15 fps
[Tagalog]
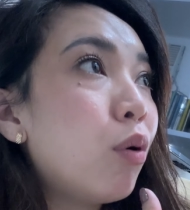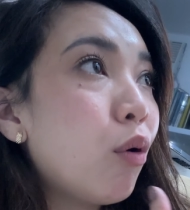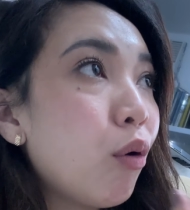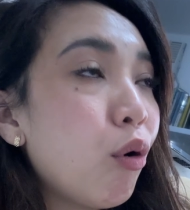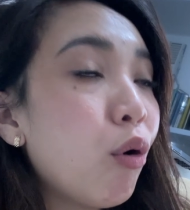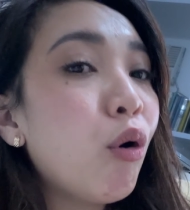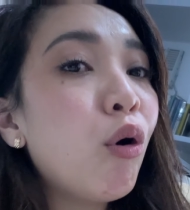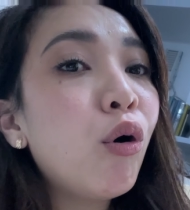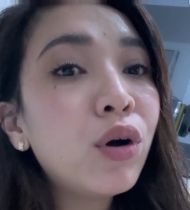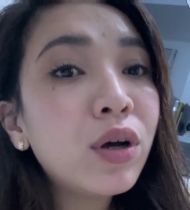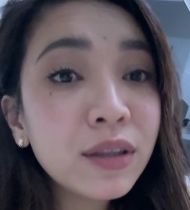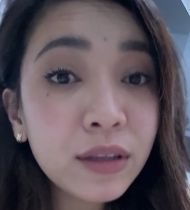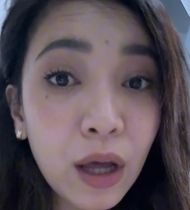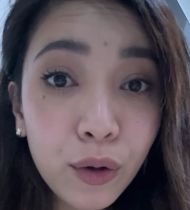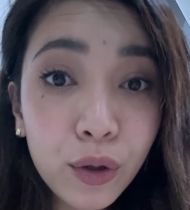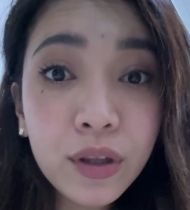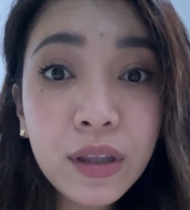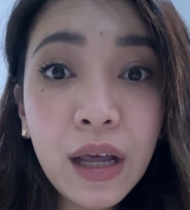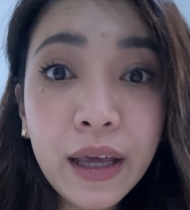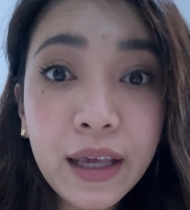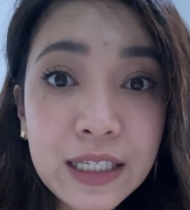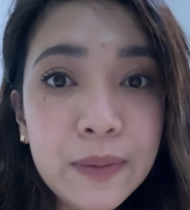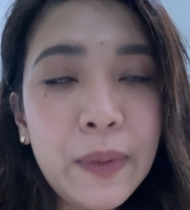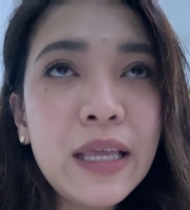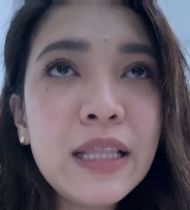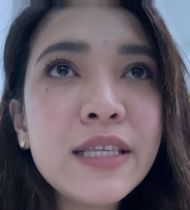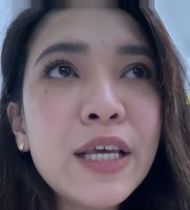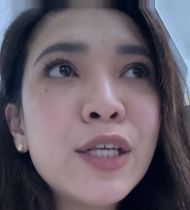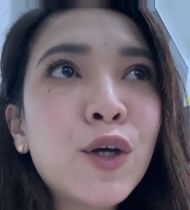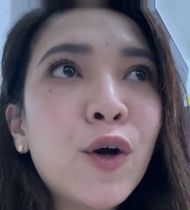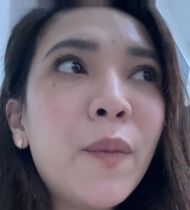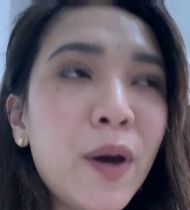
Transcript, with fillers: buong taon ng expenses ko.